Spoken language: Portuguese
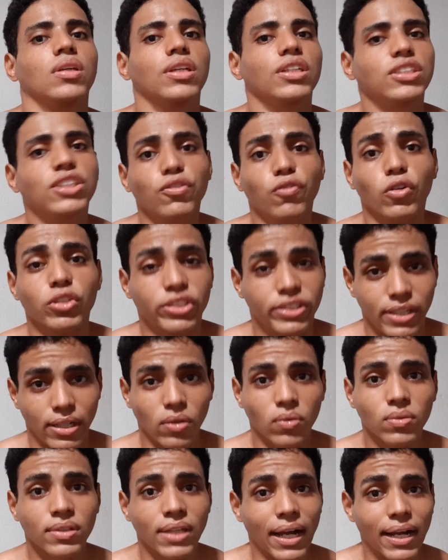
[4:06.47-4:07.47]
E se você
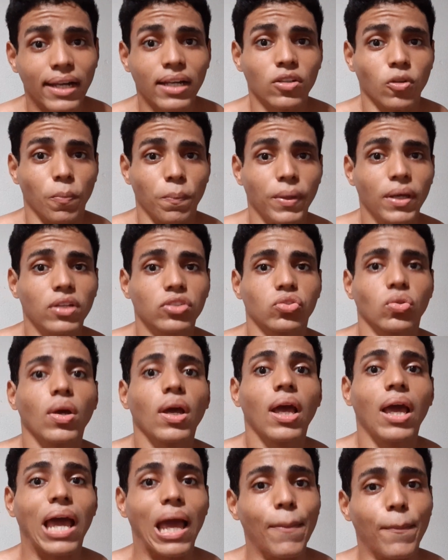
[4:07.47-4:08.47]
não está ganhando peso,
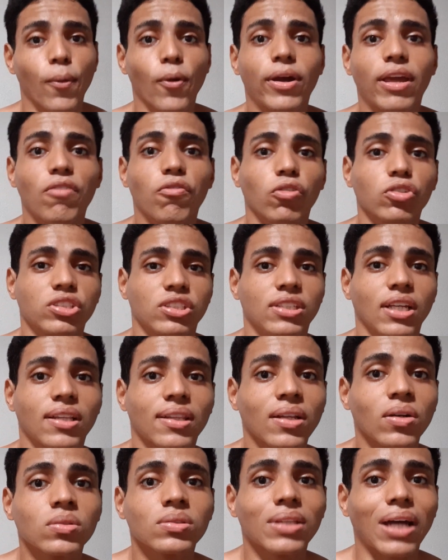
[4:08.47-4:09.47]
é porque você
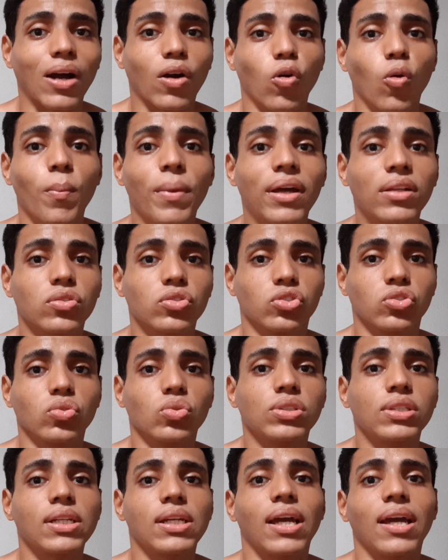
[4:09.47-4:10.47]
não está comendo os
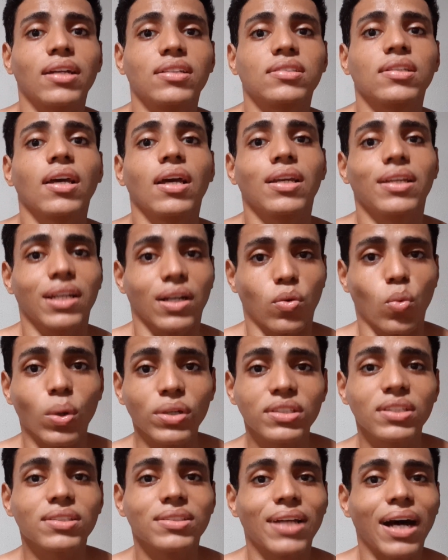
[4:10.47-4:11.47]
nutrientes e a
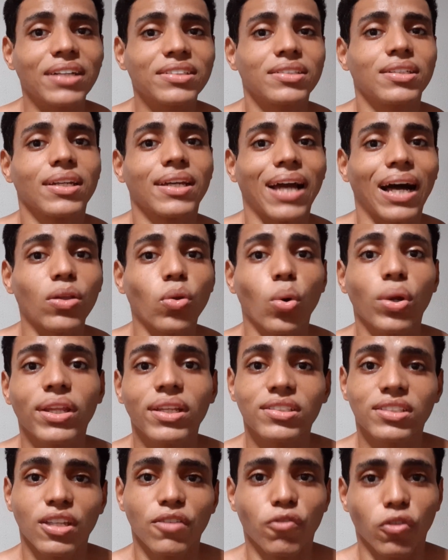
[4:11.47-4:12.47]
quantidade de
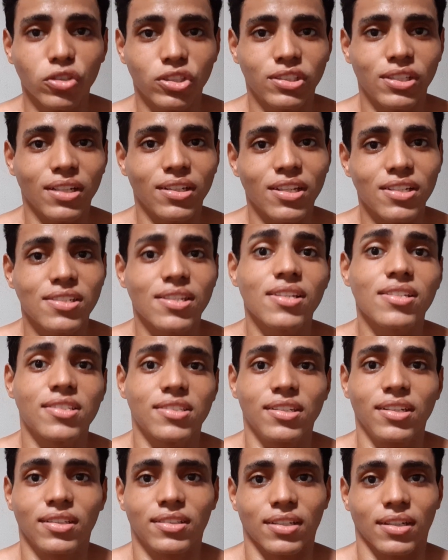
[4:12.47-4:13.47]
calorias que você
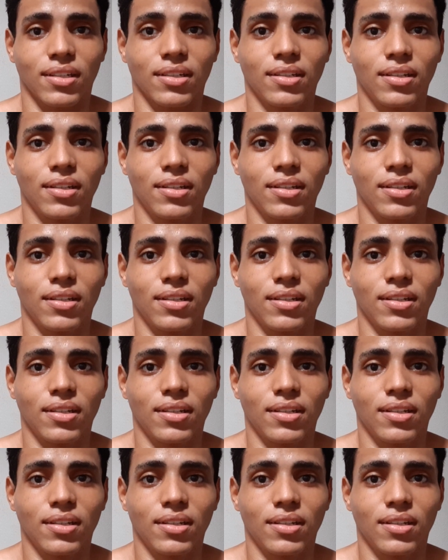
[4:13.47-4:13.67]
necessita.